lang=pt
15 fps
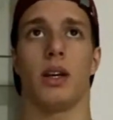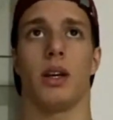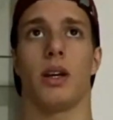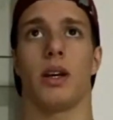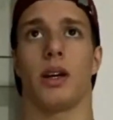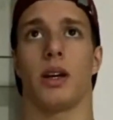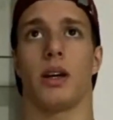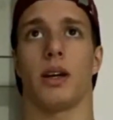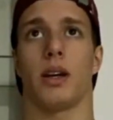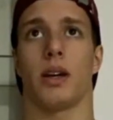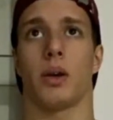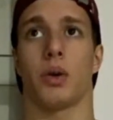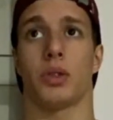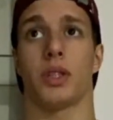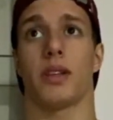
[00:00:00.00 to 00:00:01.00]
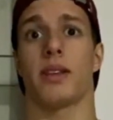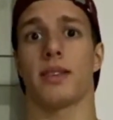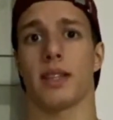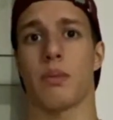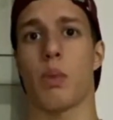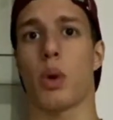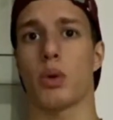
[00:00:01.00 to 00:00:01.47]
É, com
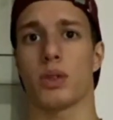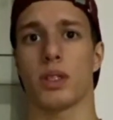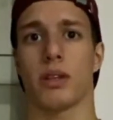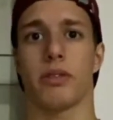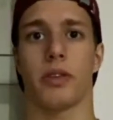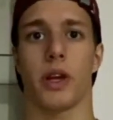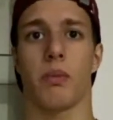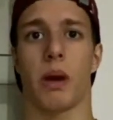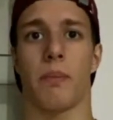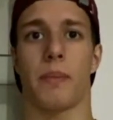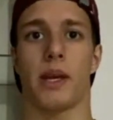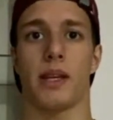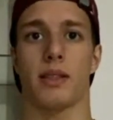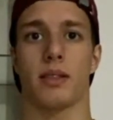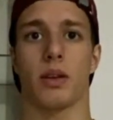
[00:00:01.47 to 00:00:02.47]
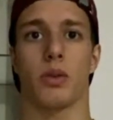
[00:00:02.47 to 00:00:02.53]
certeza, Monza foi uma pista